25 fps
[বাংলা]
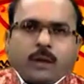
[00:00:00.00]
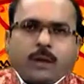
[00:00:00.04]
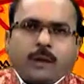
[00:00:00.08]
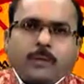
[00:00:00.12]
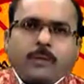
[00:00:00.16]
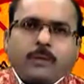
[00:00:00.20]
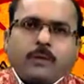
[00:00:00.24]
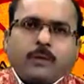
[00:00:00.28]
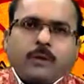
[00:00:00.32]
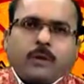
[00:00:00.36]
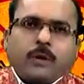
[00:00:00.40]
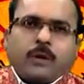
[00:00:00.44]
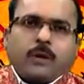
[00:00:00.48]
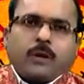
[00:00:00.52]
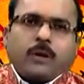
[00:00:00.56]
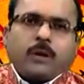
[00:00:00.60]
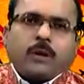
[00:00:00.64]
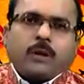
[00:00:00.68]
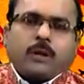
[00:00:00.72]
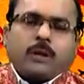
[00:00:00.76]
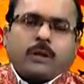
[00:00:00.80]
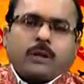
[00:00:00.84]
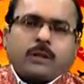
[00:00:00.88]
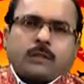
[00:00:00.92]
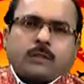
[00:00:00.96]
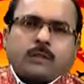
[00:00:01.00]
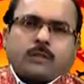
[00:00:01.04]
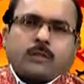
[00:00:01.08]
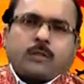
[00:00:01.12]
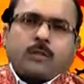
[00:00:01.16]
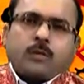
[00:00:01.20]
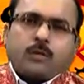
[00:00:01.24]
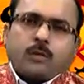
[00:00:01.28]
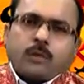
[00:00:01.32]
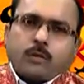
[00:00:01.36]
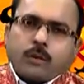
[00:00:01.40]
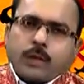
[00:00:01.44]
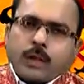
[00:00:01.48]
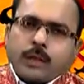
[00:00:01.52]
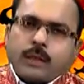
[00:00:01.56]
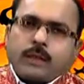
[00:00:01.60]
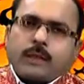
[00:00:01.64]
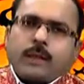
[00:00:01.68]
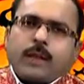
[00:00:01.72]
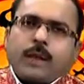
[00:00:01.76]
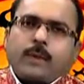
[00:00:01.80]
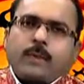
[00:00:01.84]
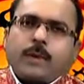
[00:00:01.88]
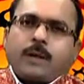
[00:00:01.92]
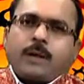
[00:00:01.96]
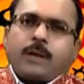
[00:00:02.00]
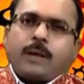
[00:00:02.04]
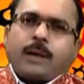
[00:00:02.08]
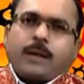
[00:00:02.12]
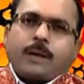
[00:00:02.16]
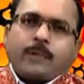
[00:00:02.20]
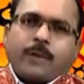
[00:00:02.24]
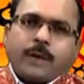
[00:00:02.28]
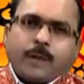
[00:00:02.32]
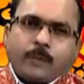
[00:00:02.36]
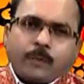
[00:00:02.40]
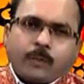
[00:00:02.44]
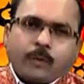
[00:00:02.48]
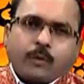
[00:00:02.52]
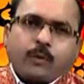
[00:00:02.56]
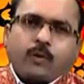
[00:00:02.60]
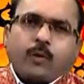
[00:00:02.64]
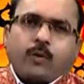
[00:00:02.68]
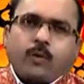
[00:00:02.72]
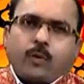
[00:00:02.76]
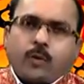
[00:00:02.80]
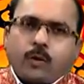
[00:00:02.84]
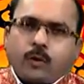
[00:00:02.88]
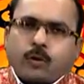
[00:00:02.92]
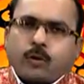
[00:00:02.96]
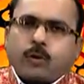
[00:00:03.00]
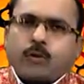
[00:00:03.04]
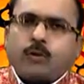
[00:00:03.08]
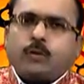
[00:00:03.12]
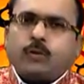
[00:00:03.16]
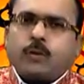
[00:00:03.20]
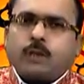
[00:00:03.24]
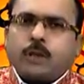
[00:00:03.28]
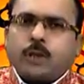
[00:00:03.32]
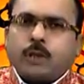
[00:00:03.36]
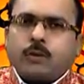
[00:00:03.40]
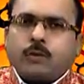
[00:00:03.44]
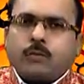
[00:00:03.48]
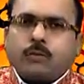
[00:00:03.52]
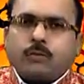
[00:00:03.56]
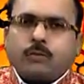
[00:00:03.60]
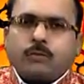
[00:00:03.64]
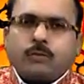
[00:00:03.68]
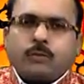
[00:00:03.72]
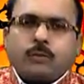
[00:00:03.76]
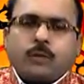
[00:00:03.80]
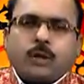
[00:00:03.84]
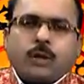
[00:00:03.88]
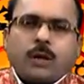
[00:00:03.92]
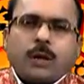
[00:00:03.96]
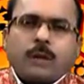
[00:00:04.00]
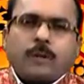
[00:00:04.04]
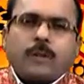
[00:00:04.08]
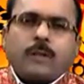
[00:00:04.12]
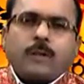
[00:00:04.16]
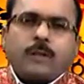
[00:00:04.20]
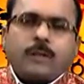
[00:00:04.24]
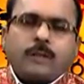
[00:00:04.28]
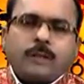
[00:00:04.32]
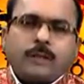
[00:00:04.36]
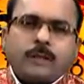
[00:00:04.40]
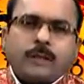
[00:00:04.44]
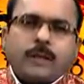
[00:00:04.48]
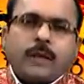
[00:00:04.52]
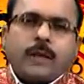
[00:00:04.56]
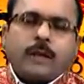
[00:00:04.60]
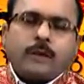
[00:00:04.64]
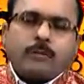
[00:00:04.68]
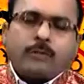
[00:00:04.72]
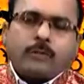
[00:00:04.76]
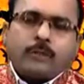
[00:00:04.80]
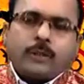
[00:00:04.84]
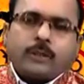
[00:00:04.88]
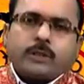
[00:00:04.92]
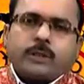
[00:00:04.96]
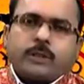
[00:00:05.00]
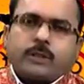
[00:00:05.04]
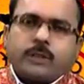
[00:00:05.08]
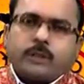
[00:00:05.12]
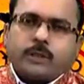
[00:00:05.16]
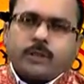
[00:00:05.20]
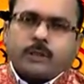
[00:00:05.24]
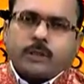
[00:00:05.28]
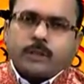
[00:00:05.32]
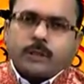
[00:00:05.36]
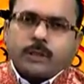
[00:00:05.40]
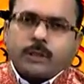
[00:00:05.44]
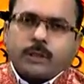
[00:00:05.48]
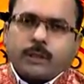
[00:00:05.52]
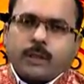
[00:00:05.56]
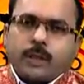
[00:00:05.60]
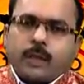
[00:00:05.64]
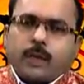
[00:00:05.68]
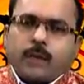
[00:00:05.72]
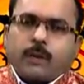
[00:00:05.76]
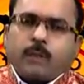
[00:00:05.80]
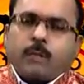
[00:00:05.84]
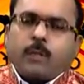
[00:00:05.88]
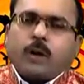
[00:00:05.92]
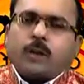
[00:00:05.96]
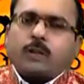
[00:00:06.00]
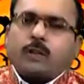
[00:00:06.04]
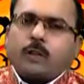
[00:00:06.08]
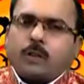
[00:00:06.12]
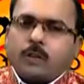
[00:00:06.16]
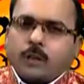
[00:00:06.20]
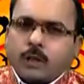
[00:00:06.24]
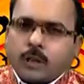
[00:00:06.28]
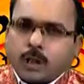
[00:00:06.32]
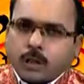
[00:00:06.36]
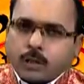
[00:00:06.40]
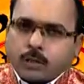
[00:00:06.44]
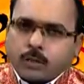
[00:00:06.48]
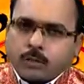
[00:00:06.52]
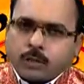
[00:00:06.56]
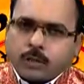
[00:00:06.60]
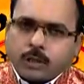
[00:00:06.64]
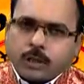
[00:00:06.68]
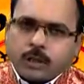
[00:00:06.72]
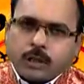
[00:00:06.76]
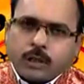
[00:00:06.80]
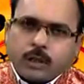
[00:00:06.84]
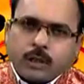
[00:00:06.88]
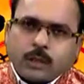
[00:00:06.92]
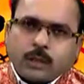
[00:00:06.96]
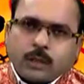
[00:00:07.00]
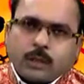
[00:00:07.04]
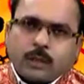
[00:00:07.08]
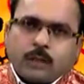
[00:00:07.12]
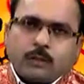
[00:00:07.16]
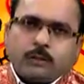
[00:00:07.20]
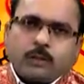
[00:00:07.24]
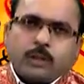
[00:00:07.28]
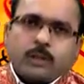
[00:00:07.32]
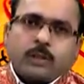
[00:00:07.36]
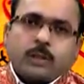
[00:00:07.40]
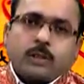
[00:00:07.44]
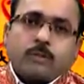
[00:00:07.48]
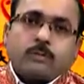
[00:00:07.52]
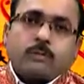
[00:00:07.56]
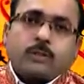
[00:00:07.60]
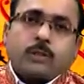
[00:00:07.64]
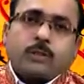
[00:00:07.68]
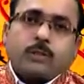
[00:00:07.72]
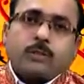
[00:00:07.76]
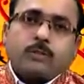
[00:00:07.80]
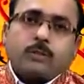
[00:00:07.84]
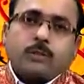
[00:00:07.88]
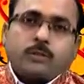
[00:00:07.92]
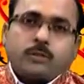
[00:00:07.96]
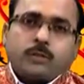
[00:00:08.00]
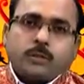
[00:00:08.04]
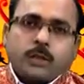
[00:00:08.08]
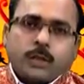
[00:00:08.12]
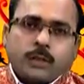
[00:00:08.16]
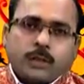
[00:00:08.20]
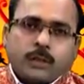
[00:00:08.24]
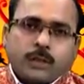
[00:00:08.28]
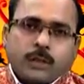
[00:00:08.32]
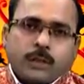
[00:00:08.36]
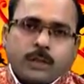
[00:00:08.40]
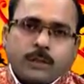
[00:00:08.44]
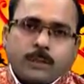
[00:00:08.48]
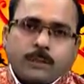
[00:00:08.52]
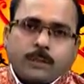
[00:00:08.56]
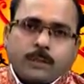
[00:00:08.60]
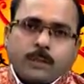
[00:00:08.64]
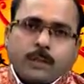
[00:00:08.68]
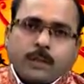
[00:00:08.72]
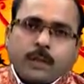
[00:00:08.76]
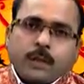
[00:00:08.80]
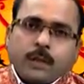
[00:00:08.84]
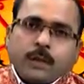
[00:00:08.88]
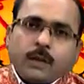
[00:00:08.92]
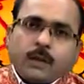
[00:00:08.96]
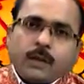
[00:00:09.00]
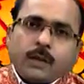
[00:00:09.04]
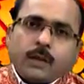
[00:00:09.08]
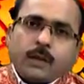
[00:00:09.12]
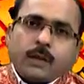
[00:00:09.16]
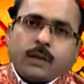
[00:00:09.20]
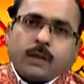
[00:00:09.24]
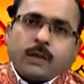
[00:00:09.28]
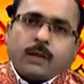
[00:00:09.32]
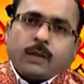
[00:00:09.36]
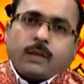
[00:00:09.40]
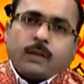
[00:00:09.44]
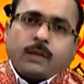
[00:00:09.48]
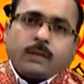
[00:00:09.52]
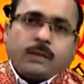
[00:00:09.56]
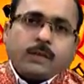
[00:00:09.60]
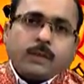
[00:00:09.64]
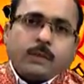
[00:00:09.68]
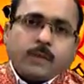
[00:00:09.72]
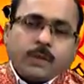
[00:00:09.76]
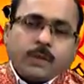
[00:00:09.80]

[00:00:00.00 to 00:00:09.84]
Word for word: এবং কোনো কোনো ক্ষেত্রে আবার নামের প্রথম অক্ষর দিয়েও আমাদের যে ক্যালকুলেশন হয় বা সংখ্যাতত্ত্বের ক্যালকুলেশনও কিছু কিছু ক্ষেত্রে যে